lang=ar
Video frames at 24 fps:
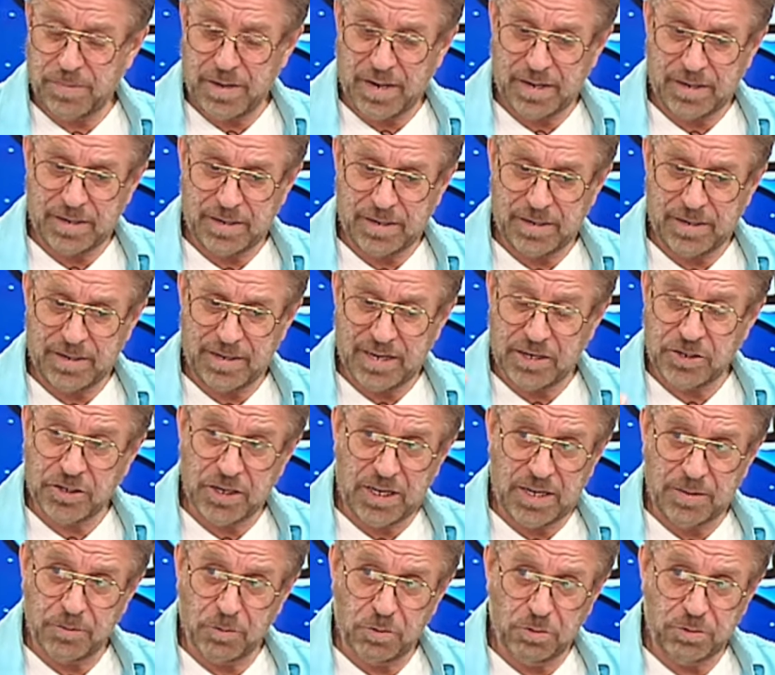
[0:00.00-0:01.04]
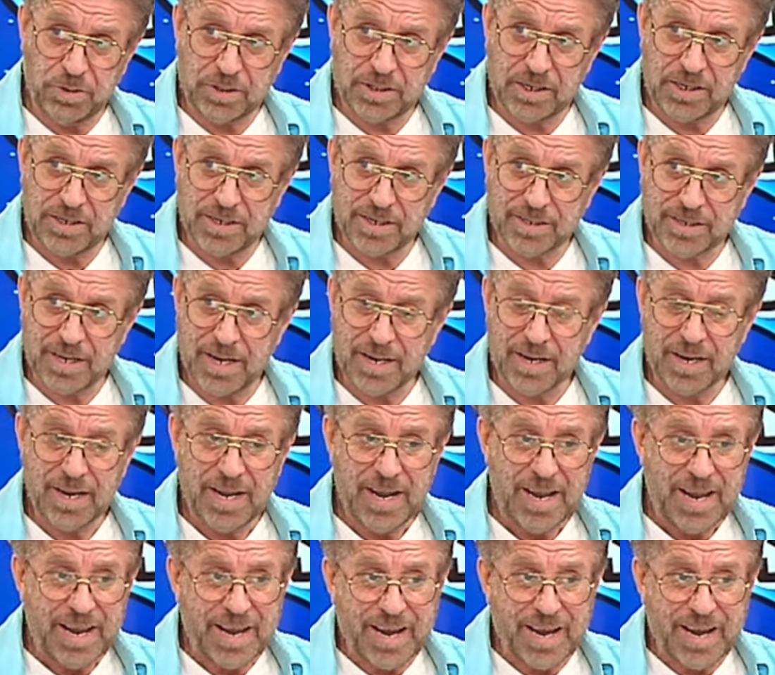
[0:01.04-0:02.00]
يعني الى جانب مولوديه الجزائر